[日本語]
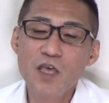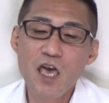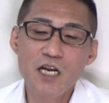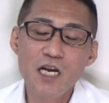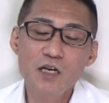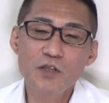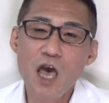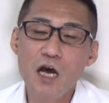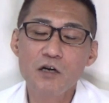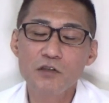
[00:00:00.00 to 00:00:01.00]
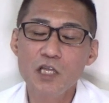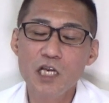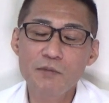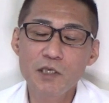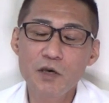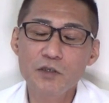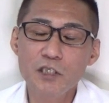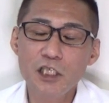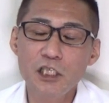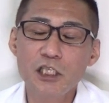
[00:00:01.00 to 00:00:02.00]
えなので、あの、テレビ局
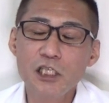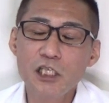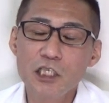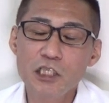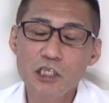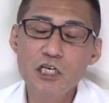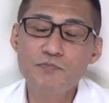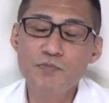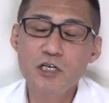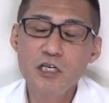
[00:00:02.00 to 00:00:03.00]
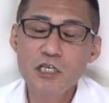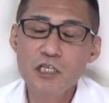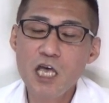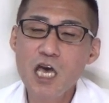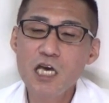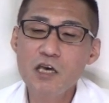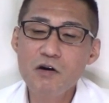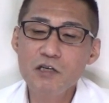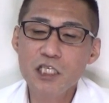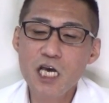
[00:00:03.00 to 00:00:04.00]
にスクープ提
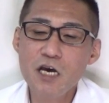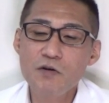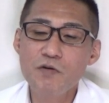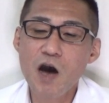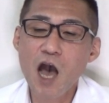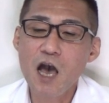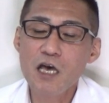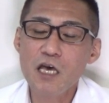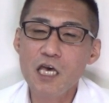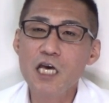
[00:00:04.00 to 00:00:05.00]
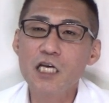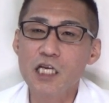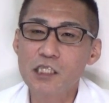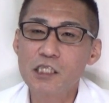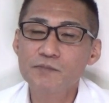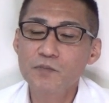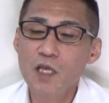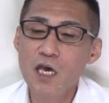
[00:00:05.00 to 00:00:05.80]
供しない方が A です。